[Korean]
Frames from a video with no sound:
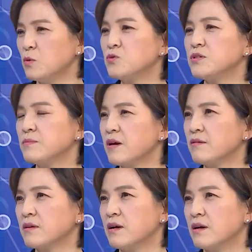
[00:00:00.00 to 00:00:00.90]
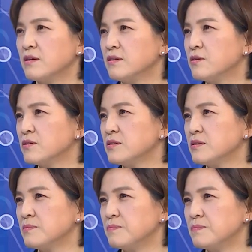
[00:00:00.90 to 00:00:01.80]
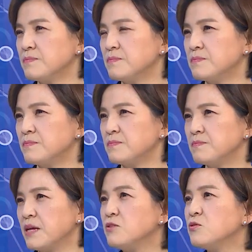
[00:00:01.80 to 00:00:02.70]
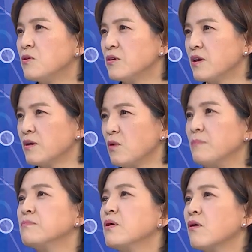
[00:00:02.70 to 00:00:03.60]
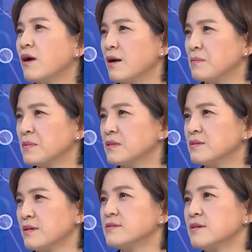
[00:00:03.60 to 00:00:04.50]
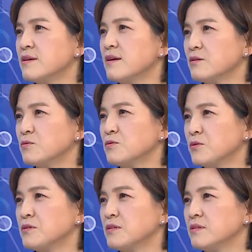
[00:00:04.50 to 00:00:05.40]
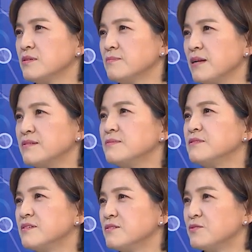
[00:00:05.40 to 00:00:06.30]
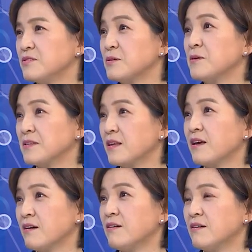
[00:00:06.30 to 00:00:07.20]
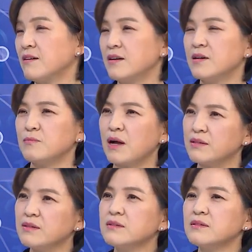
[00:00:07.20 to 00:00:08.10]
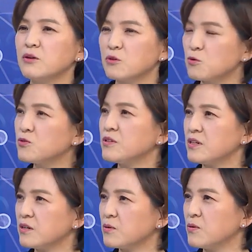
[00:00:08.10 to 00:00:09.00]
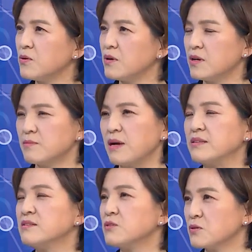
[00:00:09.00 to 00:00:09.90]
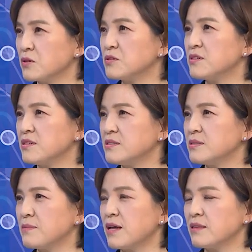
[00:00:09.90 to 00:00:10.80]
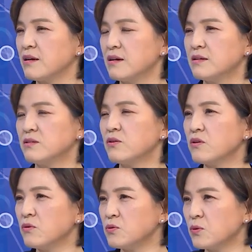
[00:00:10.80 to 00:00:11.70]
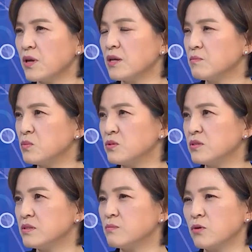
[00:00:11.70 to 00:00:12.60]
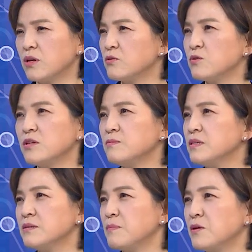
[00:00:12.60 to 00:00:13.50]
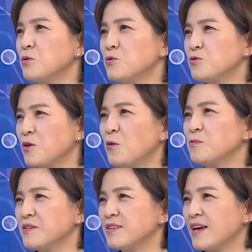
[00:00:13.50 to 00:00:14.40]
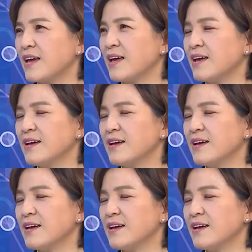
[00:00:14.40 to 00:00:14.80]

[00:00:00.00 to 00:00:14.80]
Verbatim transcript: 보시면 리더십 매뉴얼의 완벽함 그 자체라고 저는 말씀드릴 수 있을 것 같아요. 많은 연구들이 있고 많은 저서들이 있지만 성경 속의 인물들, 뭐 예수님을 빼놓을 수가 없는데,